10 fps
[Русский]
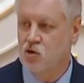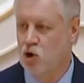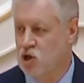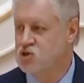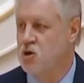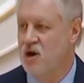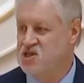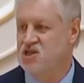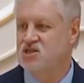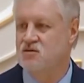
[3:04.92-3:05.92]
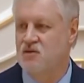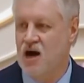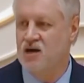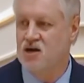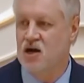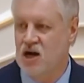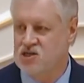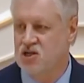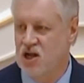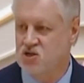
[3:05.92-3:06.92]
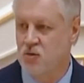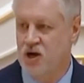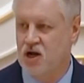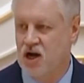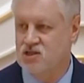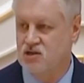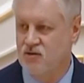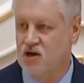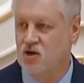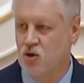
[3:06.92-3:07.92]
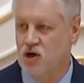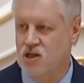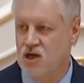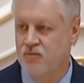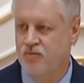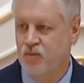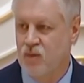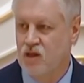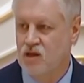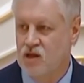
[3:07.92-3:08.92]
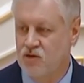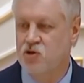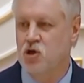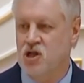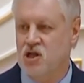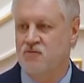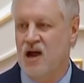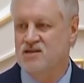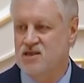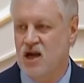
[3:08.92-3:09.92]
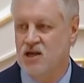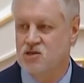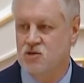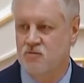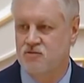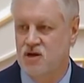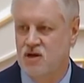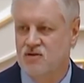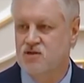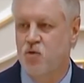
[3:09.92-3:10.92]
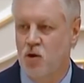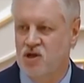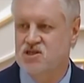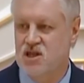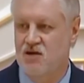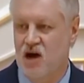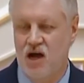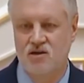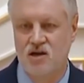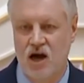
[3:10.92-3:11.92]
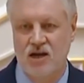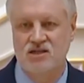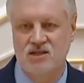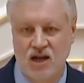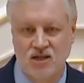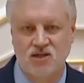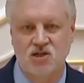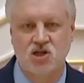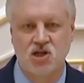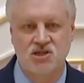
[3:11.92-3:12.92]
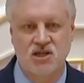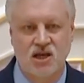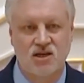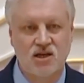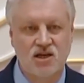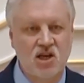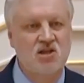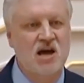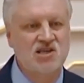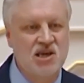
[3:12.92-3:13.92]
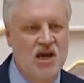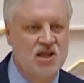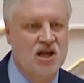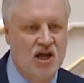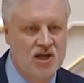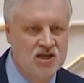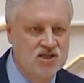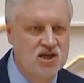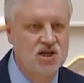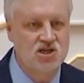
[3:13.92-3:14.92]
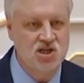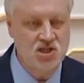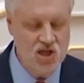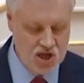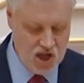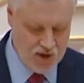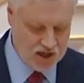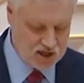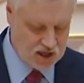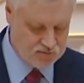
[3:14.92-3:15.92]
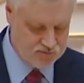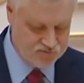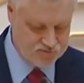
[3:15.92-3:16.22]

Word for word: голосу большинства граждан нашего прекрасного города? И все-таки, в конце концов, вспомнить слова Александра Солженицына и начать, наконец, жить не по лжи.